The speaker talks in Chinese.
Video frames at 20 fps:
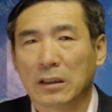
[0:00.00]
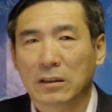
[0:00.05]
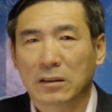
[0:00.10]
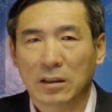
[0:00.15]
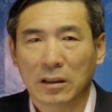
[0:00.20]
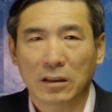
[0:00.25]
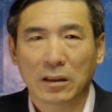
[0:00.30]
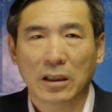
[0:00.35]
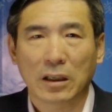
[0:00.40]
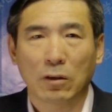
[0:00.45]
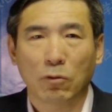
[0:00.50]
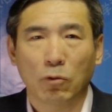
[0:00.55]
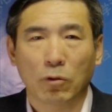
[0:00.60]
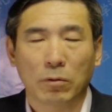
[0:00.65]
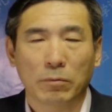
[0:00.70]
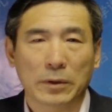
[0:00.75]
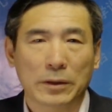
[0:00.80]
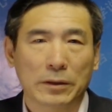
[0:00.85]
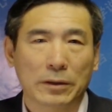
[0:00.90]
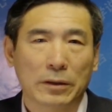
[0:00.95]
今天
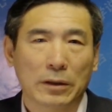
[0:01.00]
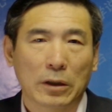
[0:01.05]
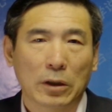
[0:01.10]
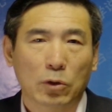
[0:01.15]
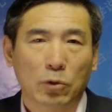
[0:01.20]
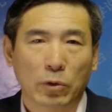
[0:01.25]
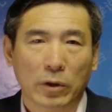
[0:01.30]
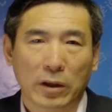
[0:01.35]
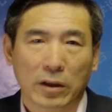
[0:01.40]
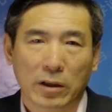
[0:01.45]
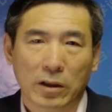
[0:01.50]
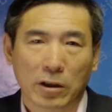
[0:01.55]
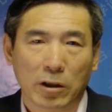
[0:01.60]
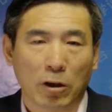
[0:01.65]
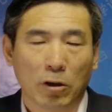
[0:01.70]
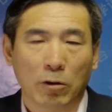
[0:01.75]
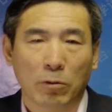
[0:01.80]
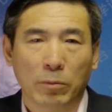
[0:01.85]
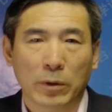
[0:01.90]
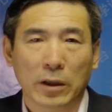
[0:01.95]
我们对
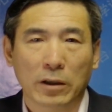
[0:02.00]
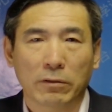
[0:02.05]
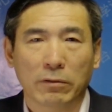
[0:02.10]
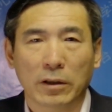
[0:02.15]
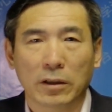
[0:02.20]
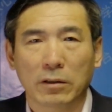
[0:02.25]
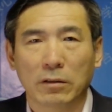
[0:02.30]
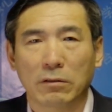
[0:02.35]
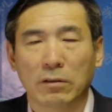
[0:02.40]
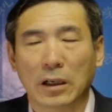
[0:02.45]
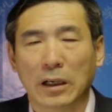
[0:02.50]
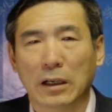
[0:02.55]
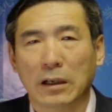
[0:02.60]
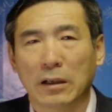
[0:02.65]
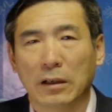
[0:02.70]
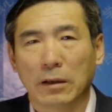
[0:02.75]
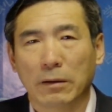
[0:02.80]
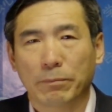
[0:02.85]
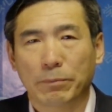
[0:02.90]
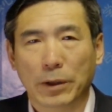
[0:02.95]
告密文
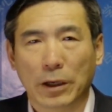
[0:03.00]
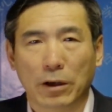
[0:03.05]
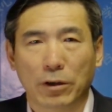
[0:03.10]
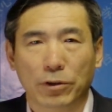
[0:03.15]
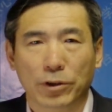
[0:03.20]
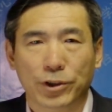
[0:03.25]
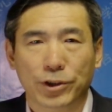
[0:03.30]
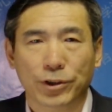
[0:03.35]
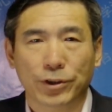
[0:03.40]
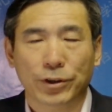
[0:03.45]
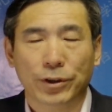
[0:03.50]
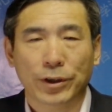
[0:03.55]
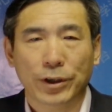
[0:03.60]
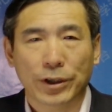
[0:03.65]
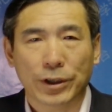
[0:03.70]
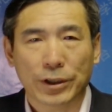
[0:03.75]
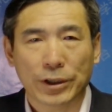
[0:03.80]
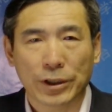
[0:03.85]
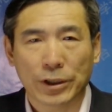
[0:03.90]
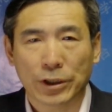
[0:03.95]
化表示
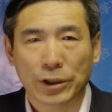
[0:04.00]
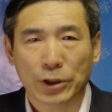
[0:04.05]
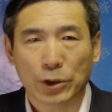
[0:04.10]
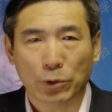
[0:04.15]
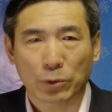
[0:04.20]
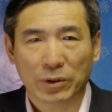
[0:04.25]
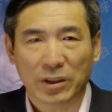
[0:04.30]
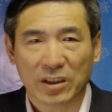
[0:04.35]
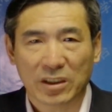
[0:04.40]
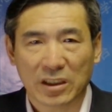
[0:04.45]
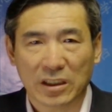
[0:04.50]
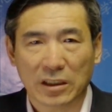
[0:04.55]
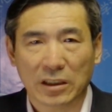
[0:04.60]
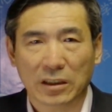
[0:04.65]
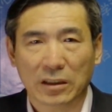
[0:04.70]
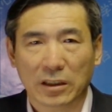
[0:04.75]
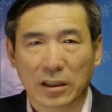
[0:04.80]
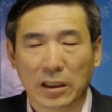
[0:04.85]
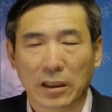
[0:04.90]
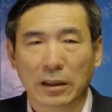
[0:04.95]
应有的
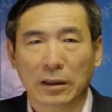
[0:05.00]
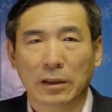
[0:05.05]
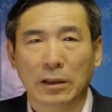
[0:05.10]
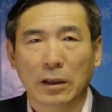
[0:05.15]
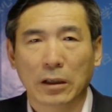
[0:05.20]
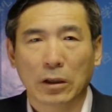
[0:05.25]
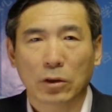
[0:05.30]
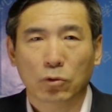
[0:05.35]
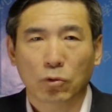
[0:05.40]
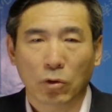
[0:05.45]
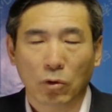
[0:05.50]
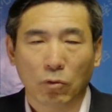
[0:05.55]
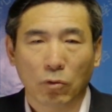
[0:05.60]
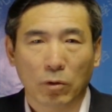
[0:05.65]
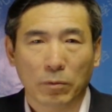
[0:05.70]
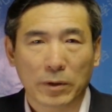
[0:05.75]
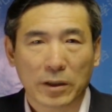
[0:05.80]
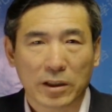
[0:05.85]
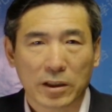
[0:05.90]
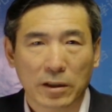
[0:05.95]
警惕，对
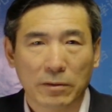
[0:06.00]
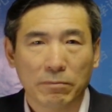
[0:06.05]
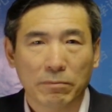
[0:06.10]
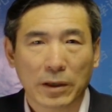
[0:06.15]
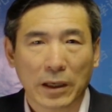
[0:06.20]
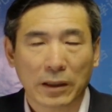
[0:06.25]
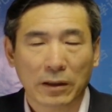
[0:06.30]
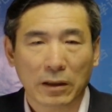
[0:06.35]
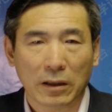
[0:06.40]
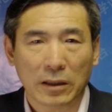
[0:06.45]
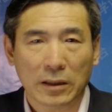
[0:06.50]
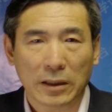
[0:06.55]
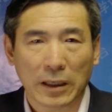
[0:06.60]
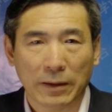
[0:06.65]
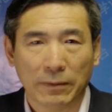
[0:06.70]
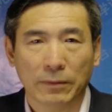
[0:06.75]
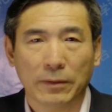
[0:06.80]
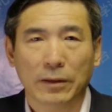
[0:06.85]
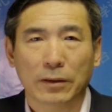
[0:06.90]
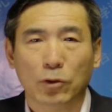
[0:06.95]
我们身边的
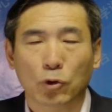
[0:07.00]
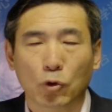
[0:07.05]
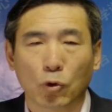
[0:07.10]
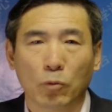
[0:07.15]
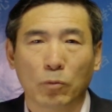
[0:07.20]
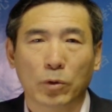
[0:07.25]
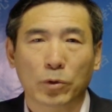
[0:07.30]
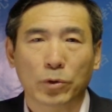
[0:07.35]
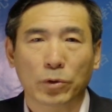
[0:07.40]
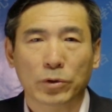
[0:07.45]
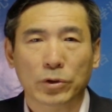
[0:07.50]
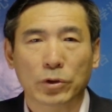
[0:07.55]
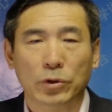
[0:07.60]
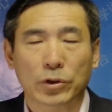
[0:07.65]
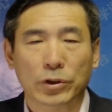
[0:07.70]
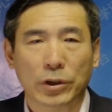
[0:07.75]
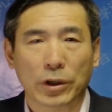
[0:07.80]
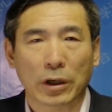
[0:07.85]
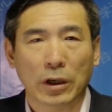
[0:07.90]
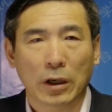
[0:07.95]
人，动不动就
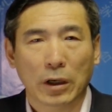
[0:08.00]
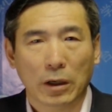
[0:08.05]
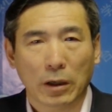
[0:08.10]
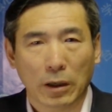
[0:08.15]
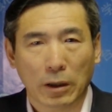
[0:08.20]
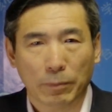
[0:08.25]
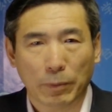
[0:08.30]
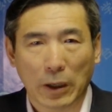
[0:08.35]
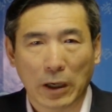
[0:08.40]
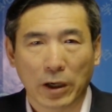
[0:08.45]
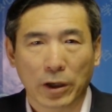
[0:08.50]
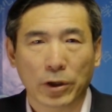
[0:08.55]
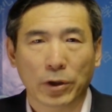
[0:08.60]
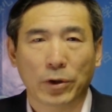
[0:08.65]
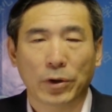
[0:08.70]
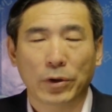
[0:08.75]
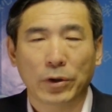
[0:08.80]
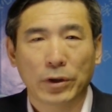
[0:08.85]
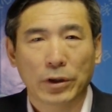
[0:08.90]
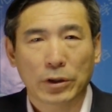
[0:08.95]
是呃朋
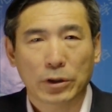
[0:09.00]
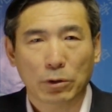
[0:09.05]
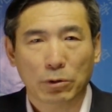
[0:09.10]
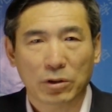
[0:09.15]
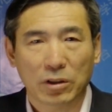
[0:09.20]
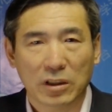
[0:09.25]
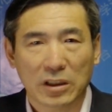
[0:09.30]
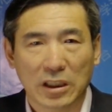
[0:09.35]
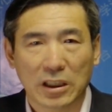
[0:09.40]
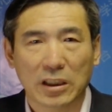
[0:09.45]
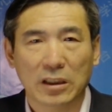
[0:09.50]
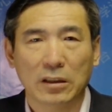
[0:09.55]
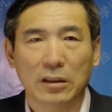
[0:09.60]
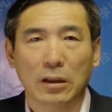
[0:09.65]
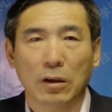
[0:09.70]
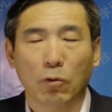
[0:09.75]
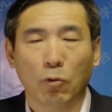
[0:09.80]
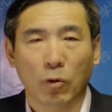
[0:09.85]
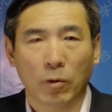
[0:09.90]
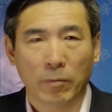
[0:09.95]
友就是
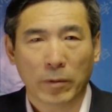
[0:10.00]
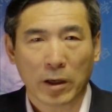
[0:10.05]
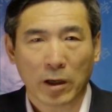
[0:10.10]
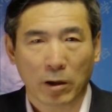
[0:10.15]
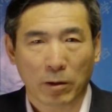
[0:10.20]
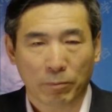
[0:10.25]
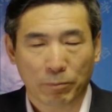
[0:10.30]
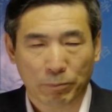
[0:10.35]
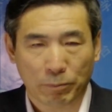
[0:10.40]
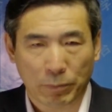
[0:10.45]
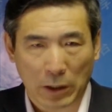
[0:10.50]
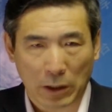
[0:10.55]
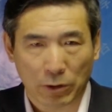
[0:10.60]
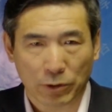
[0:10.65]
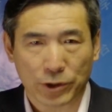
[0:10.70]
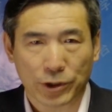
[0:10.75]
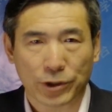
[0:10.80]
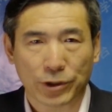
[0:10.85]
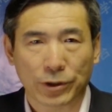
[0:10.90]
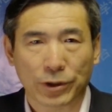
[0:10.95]
亲，我们要
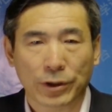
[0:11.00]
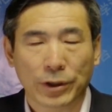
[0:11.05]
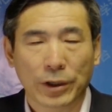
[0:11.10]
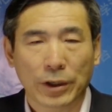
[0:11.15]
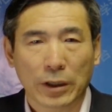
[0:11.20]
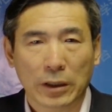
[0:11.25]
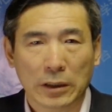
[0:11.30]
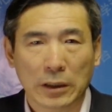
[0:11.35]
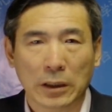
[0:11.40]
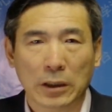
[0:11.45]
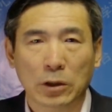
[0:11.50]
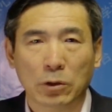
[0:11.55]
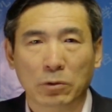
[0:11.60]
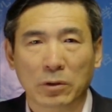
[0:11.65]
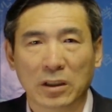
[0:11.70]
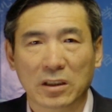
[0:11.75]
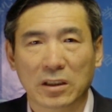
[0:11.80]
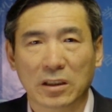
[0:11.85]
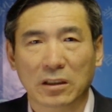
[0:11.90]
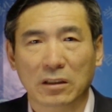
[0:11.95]
保持应有
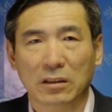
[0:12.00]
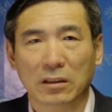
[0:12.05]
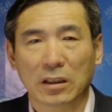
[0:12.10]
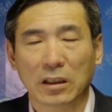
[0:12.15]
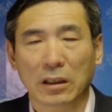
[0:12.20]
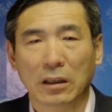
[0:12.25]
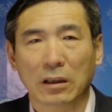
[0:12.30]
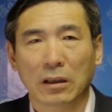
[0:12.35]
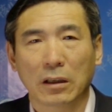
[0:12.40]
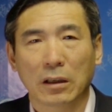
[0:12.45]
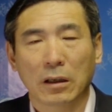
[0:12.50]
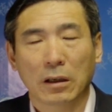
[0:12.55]
的警惕，